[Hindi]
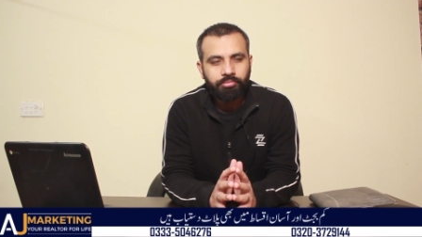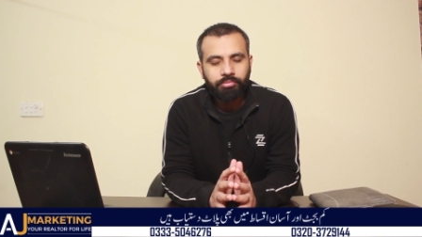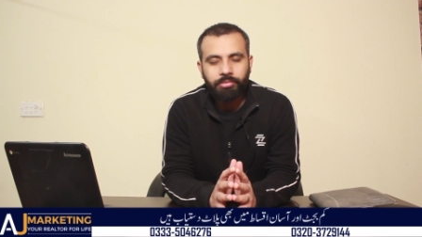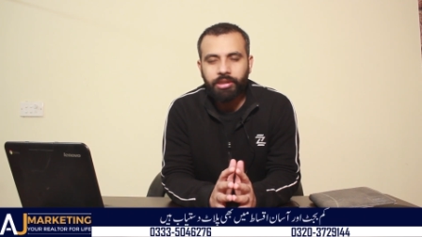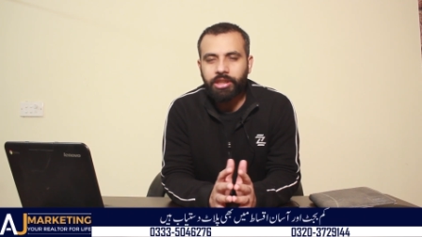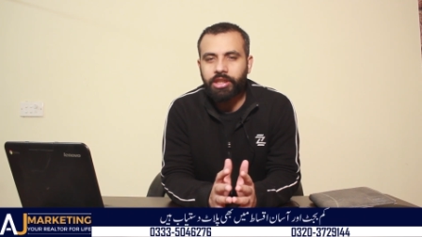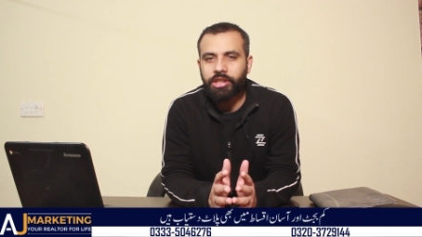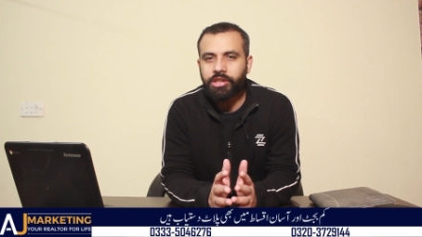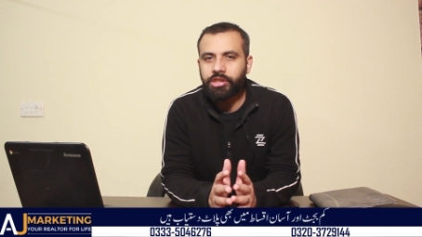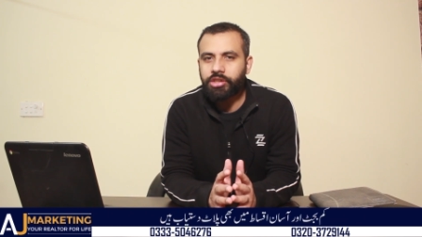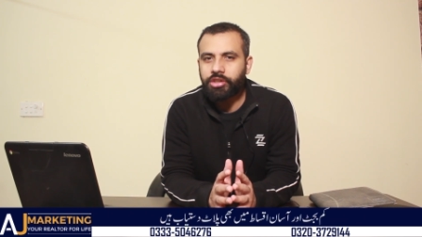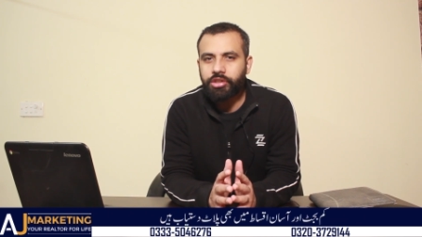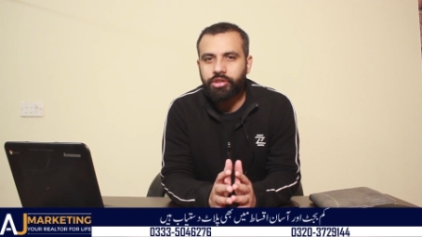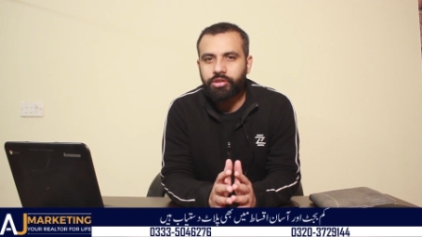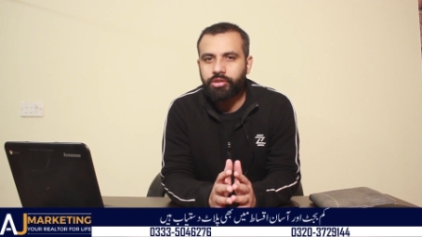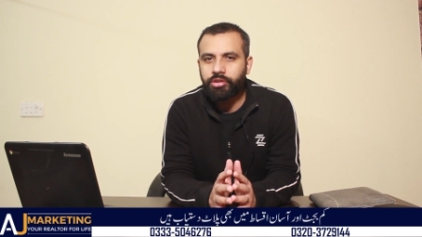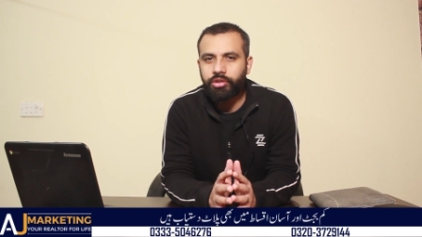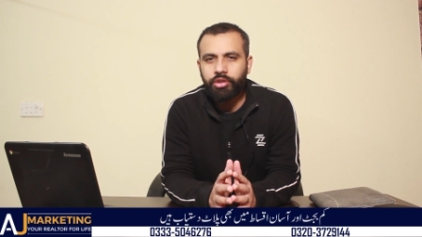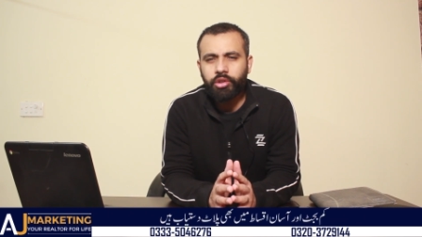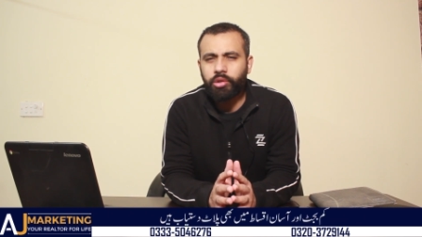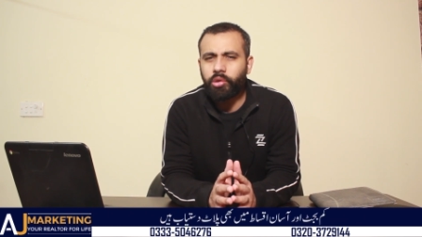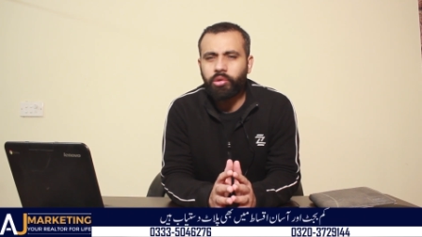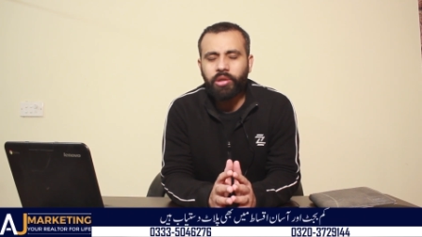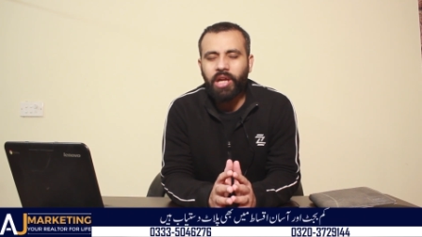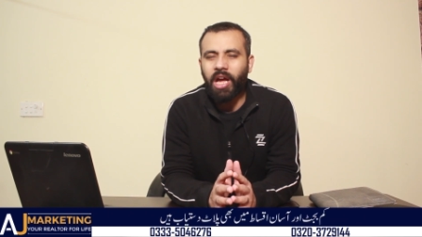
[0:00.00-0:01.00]
बिकॉज
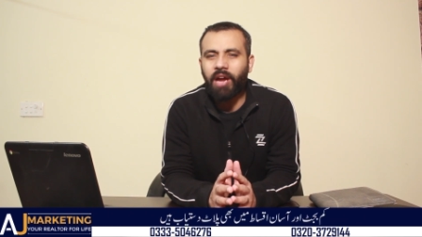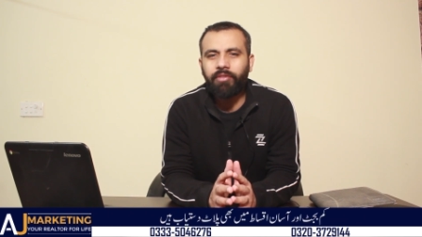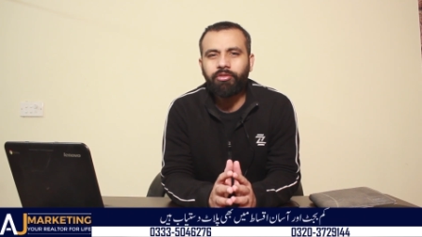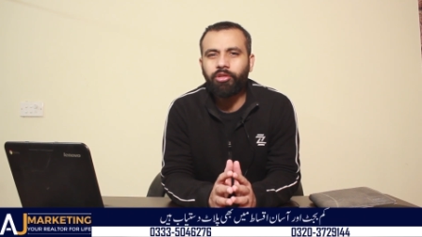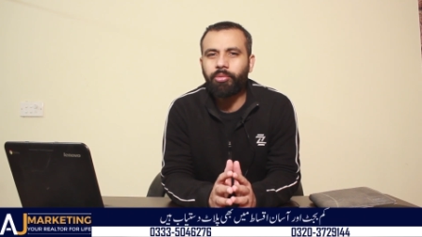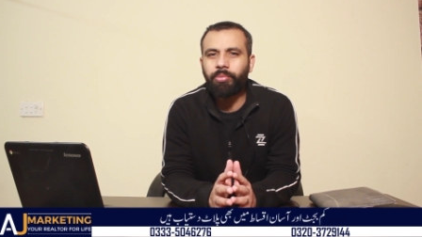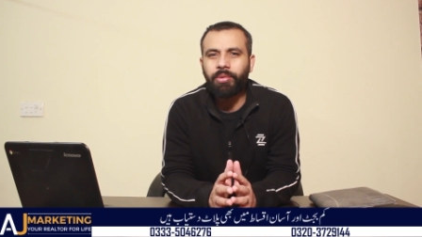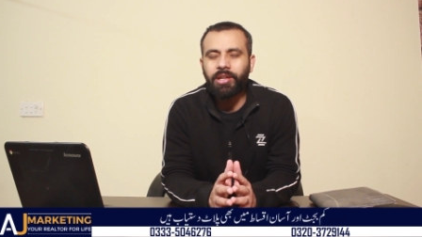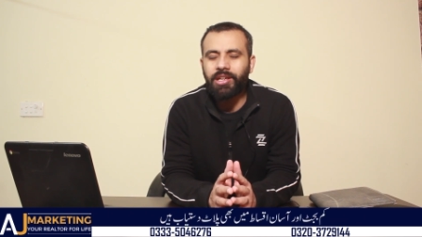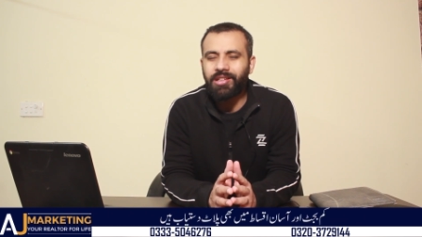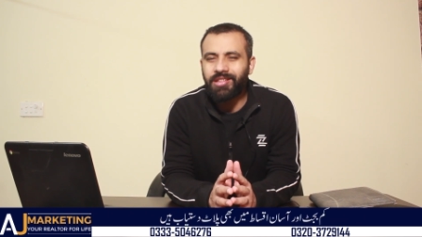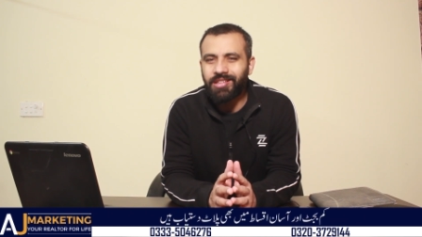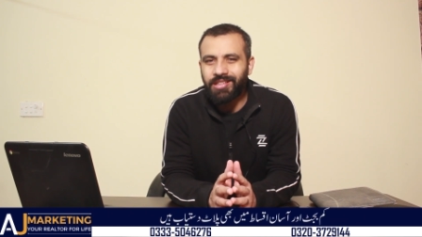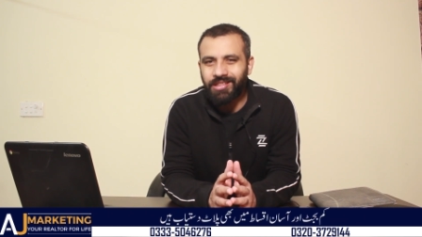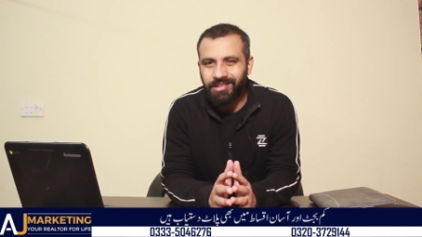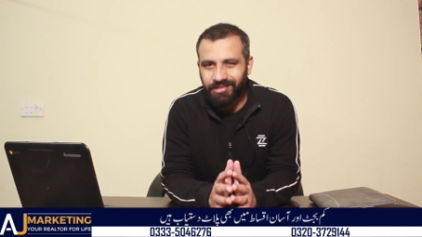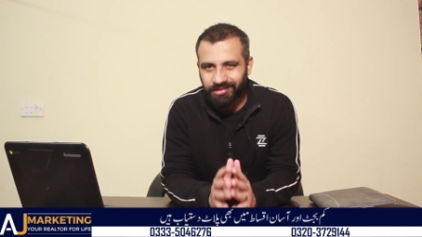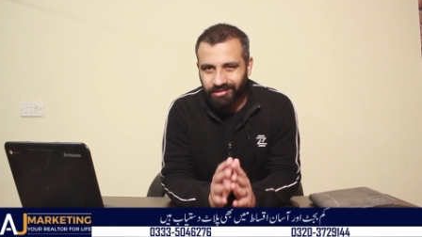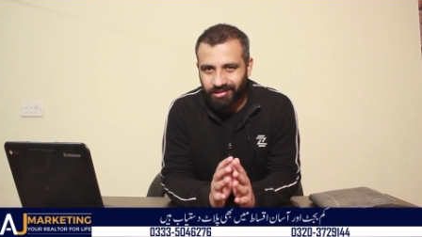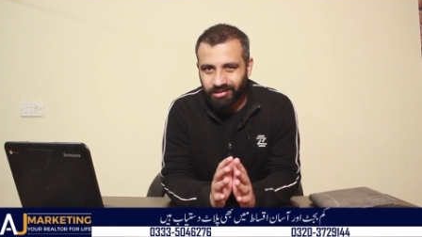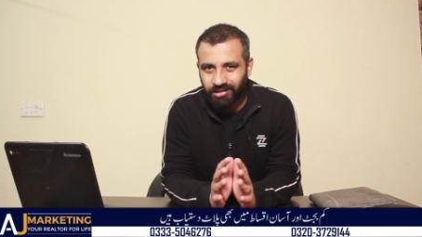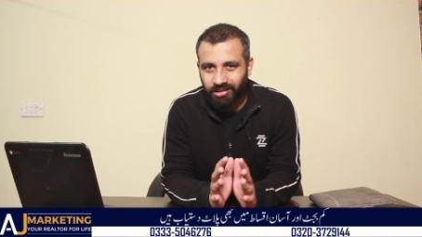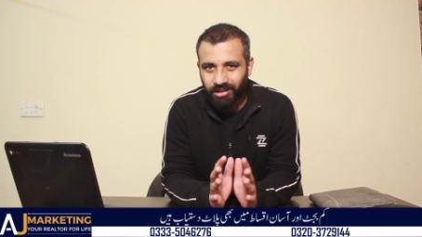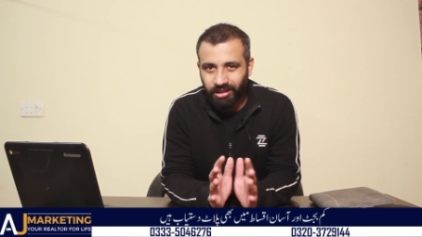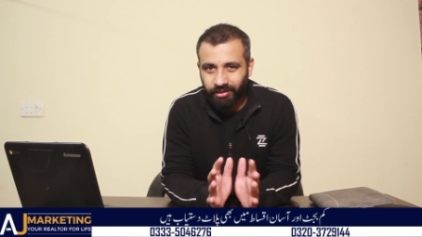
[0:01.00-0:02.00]
यू डोंट हैव टू पे दीज
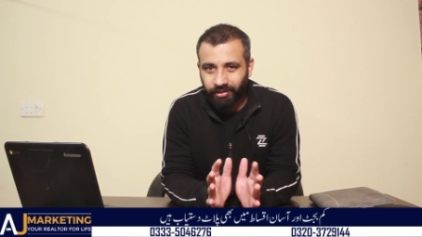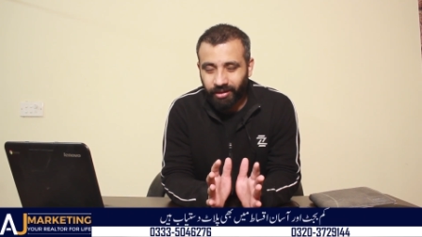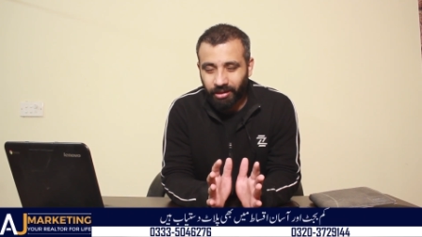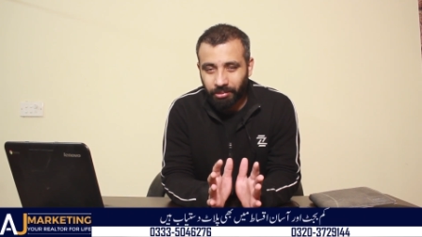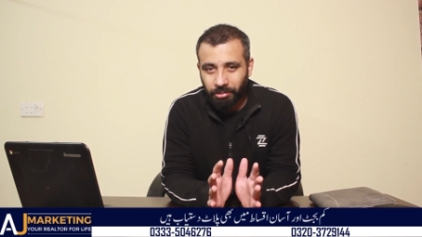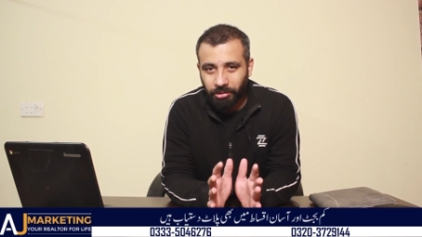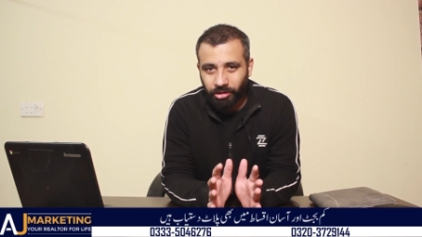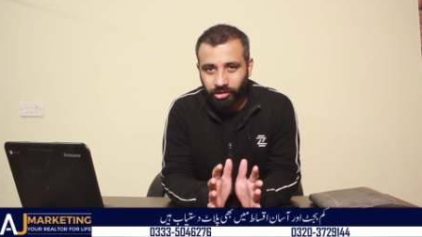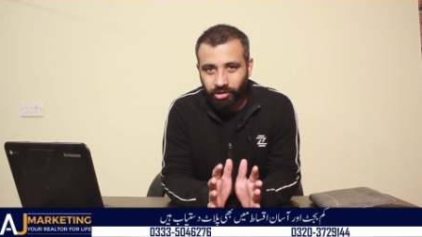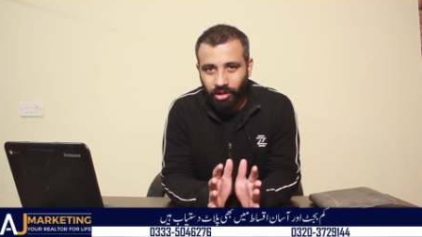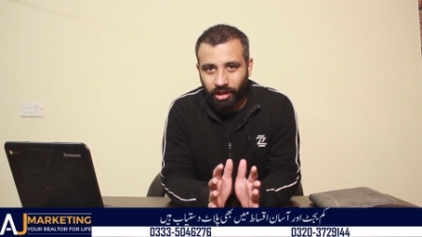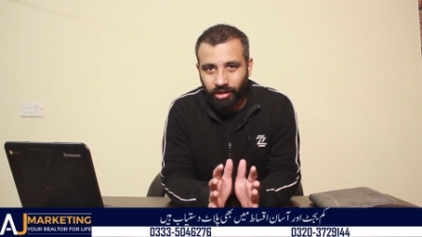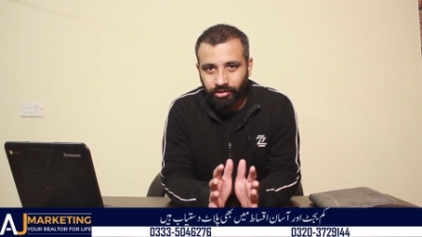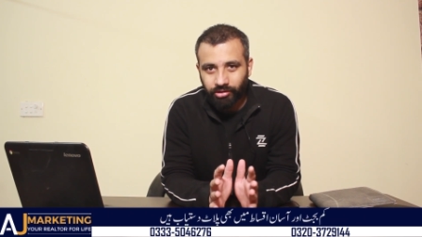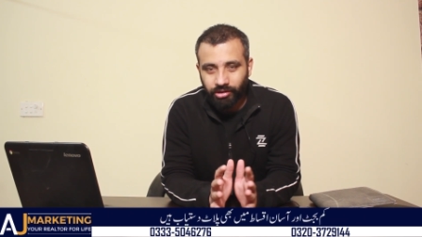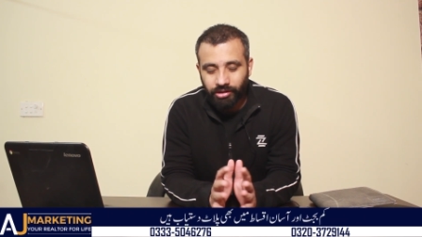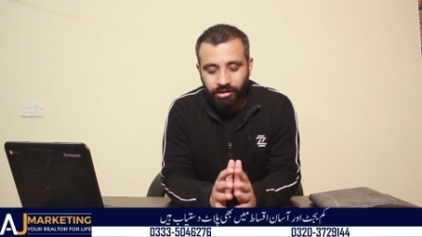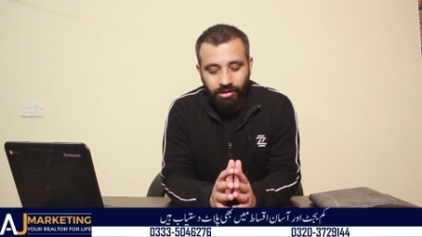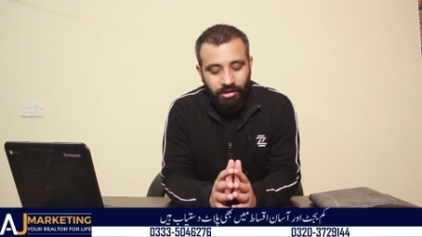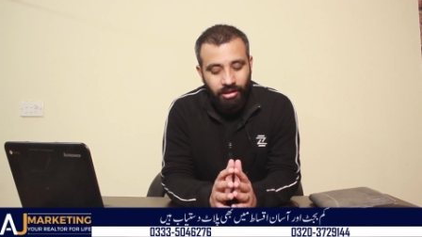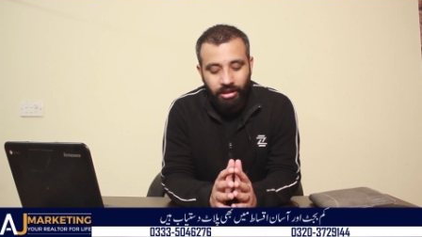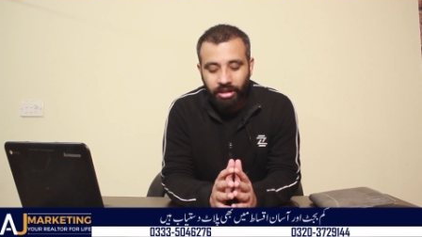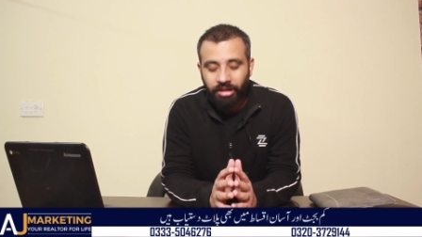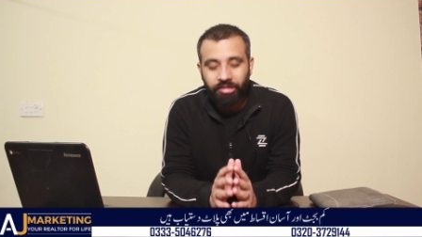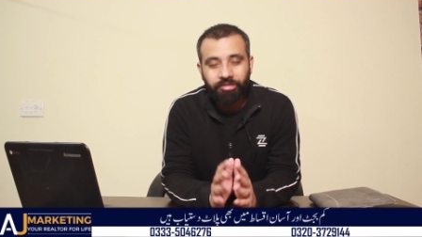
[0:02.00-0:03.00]
डेवलपमेंट
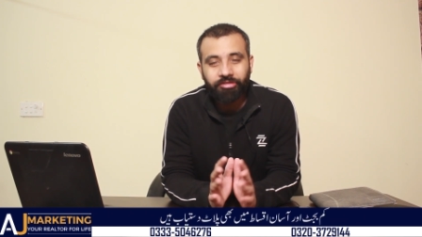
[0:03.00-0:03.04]
चार्जेस